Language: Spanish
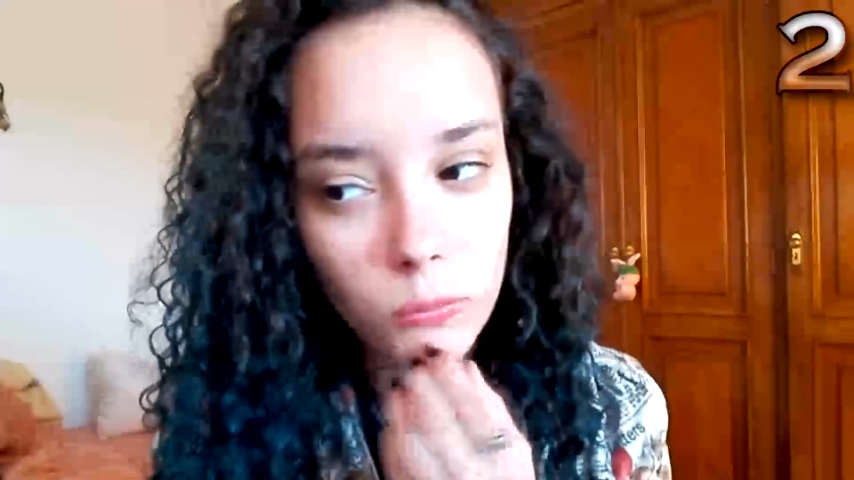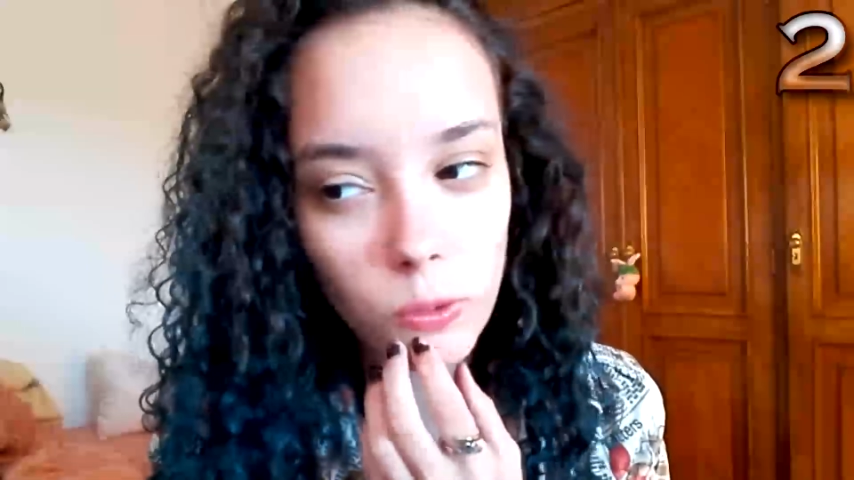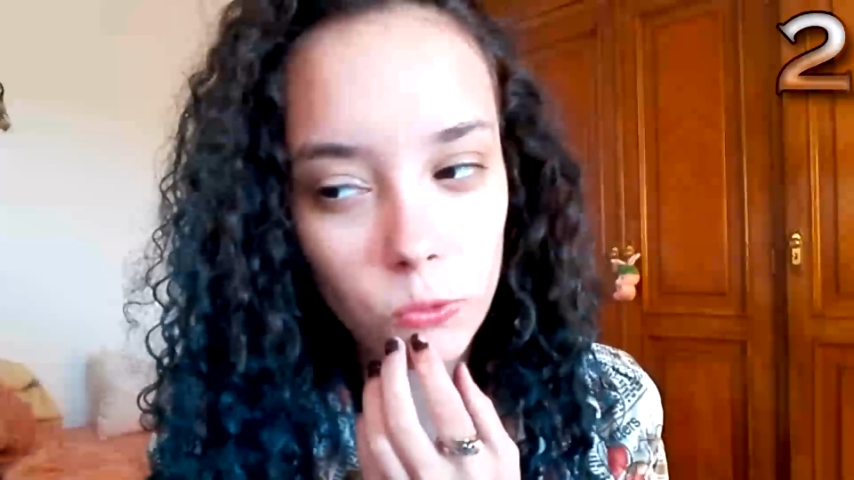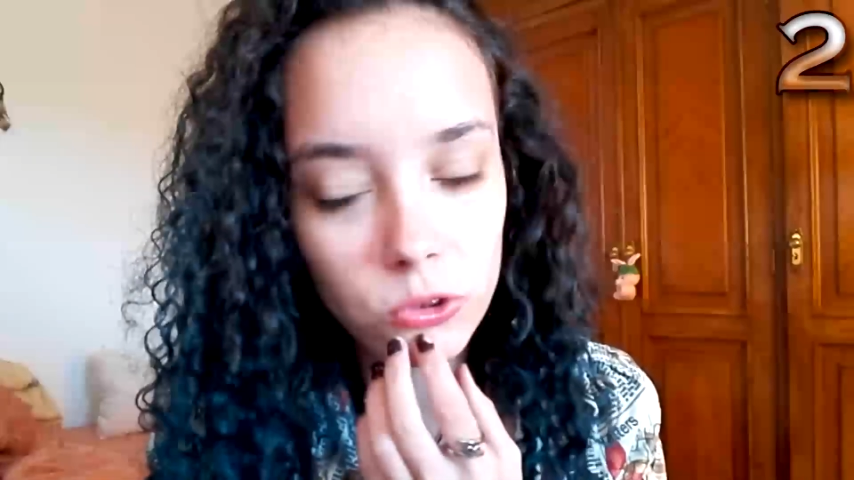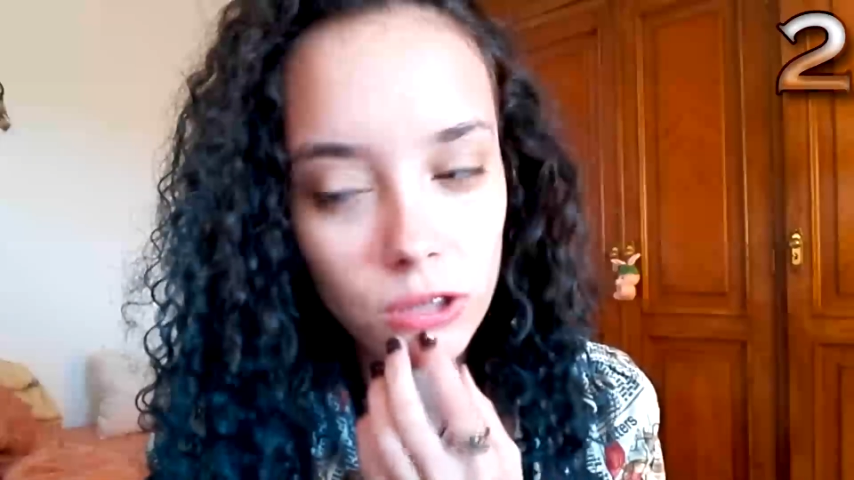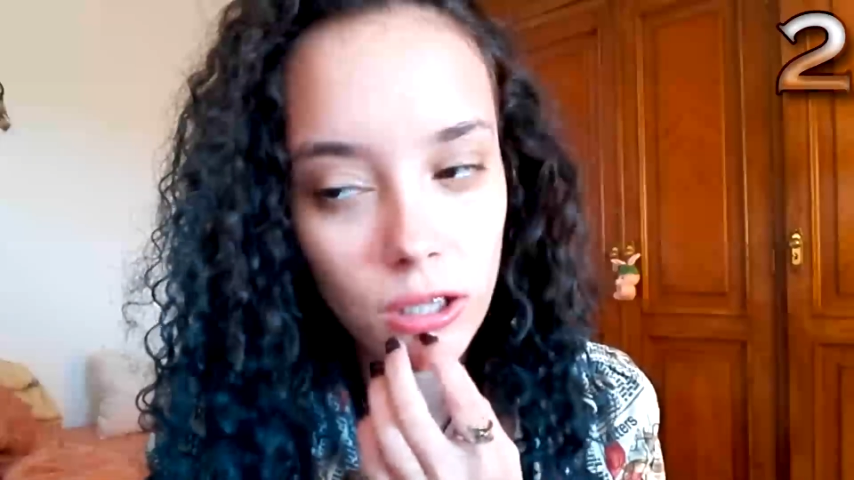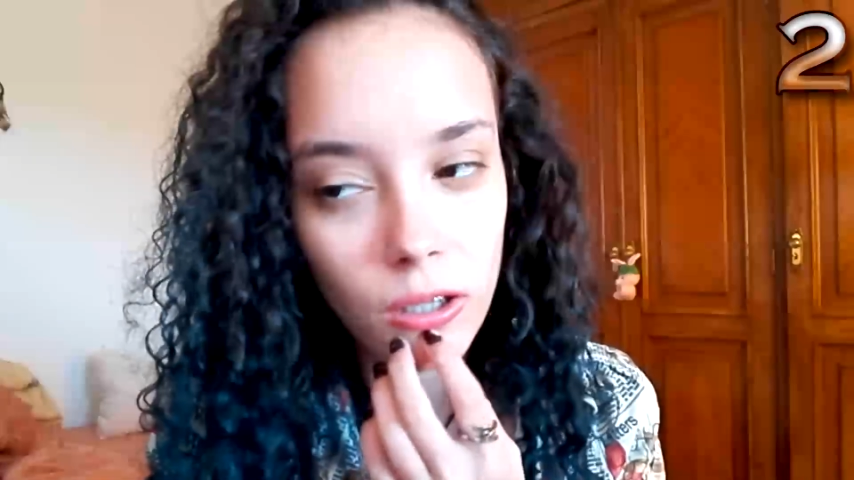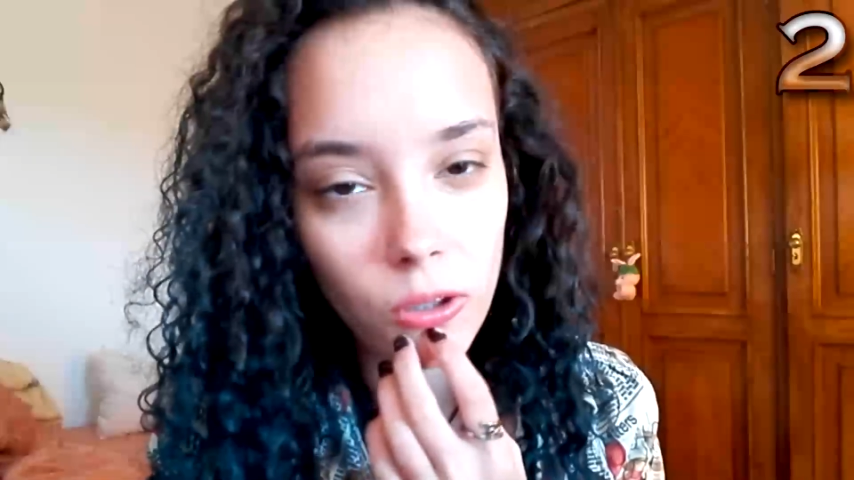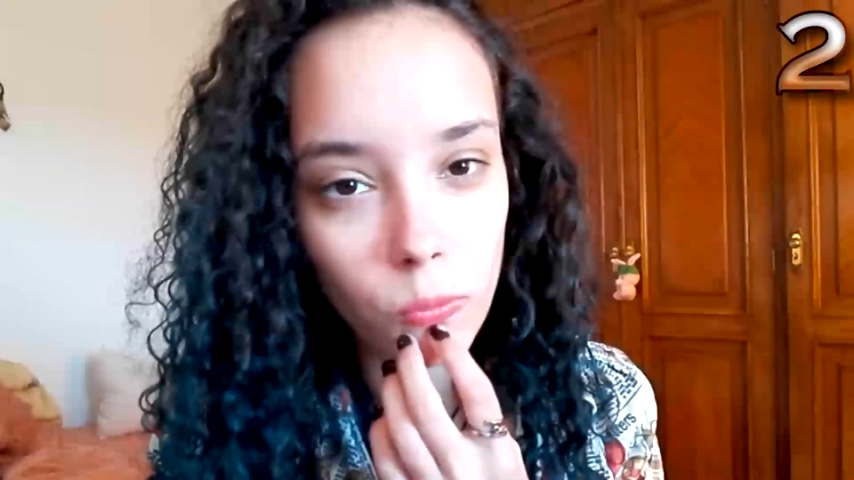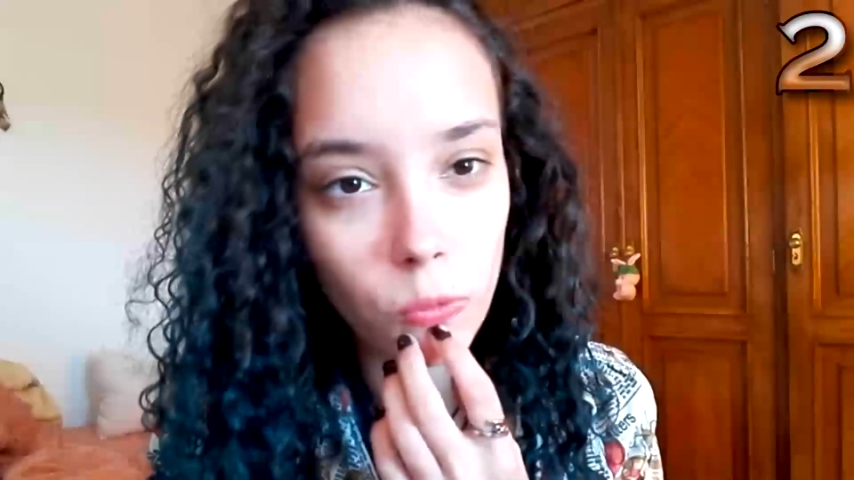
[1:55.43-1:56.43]
Me gusta
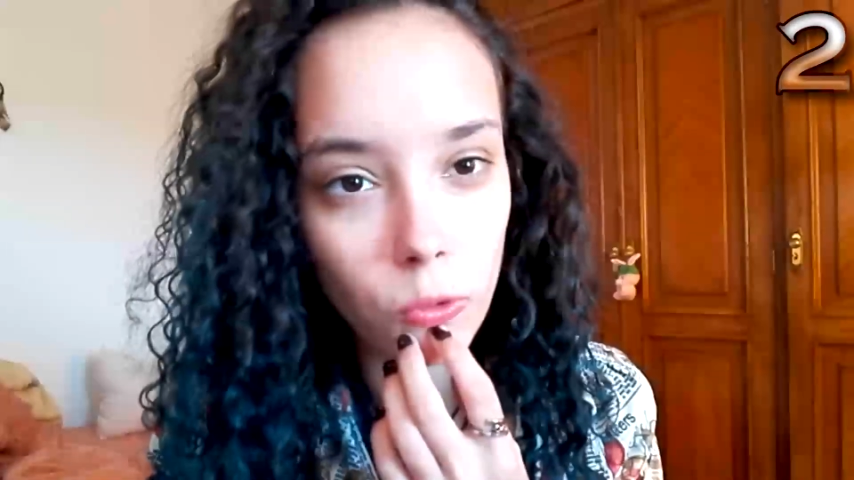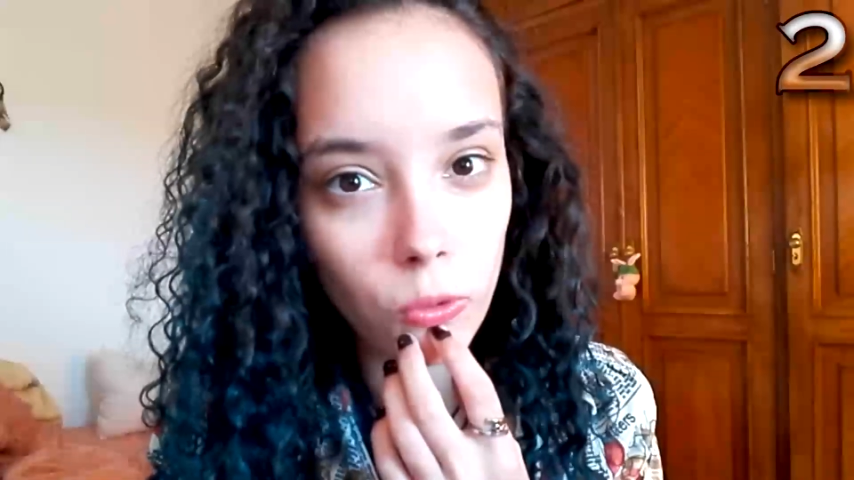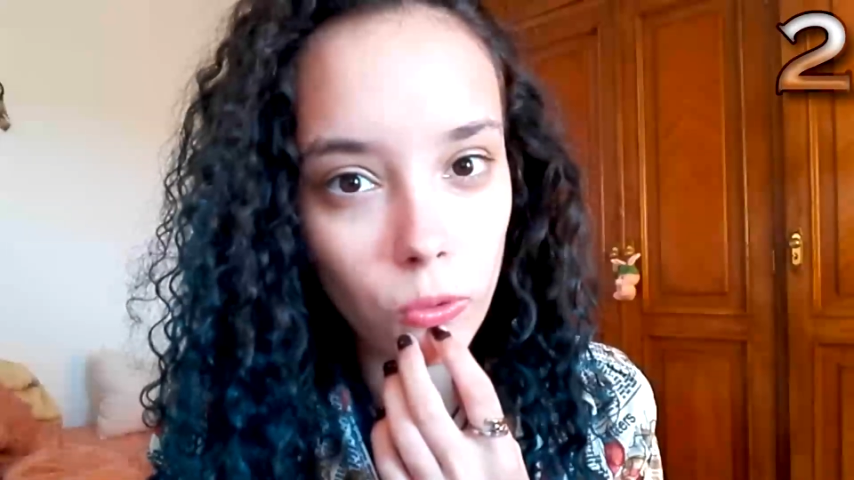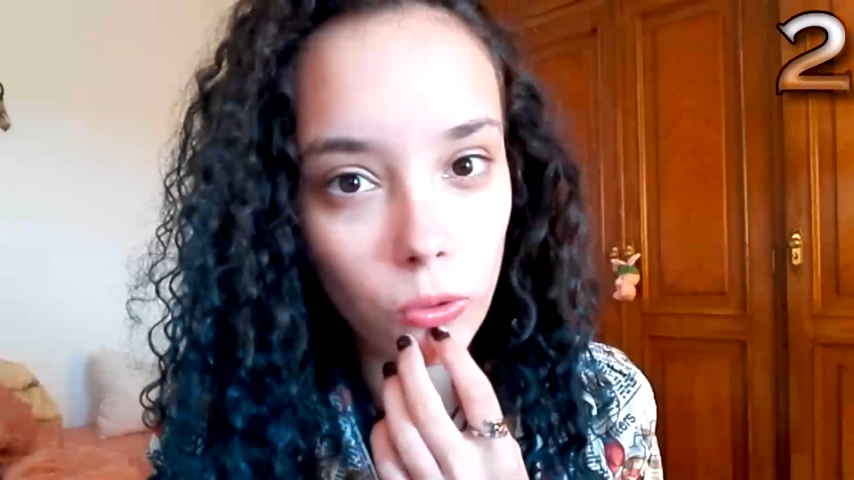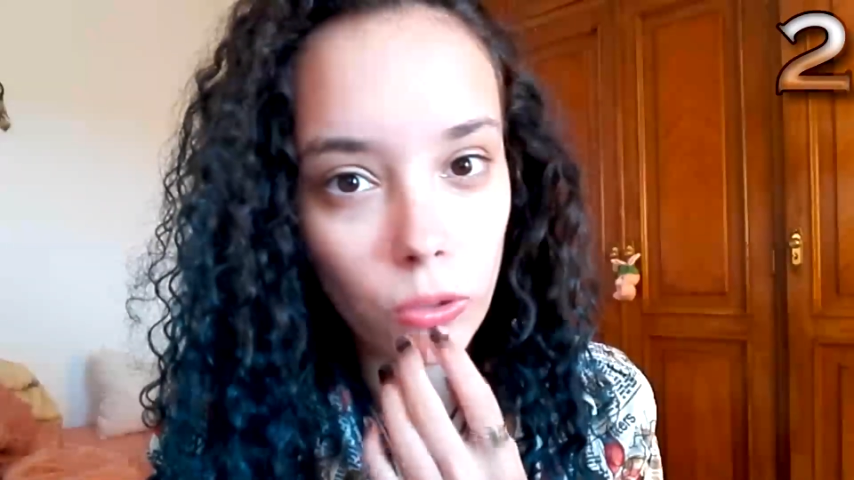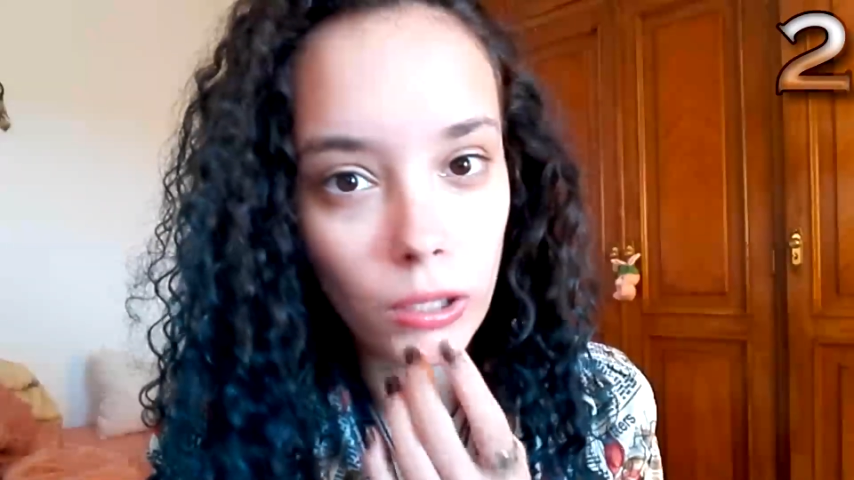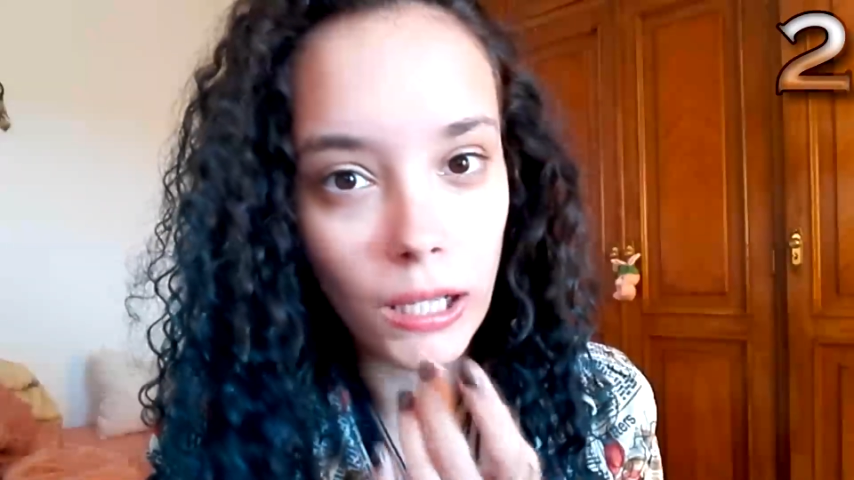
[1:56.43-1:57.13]
como